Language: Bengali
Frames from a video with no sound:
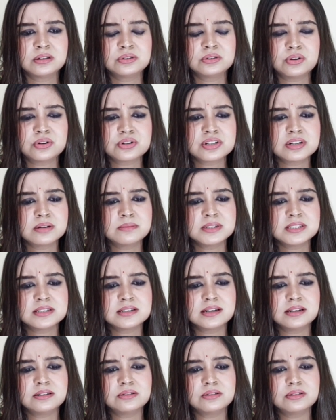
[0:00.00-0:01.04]
দশটা বেজে
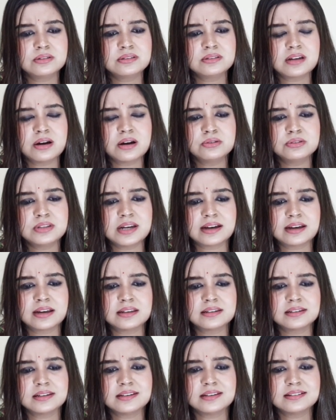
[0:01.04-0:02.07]
গেল তাও দেখা
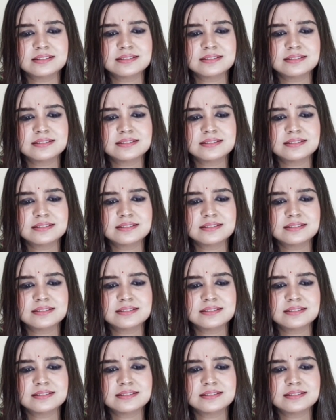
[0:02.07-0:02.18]
নেই